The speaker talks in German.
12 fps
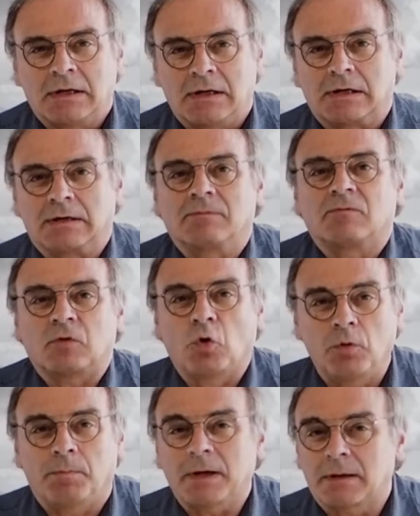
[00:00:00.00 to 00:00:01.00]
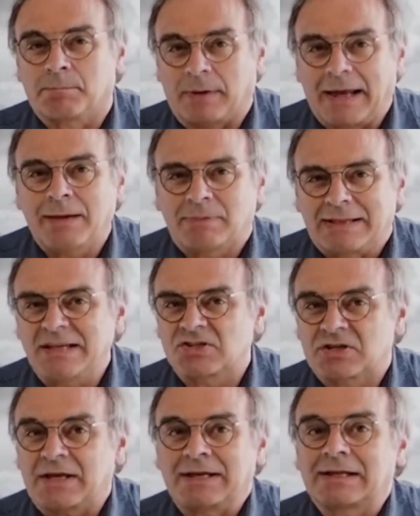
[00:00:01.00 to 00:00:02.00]
Ja, übrig bleibt
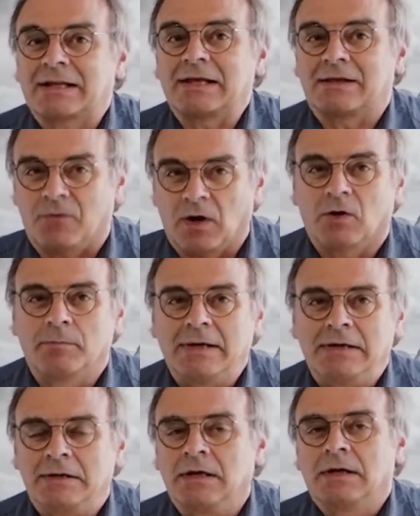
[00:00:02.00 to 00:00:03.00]
letztendlich Wärme,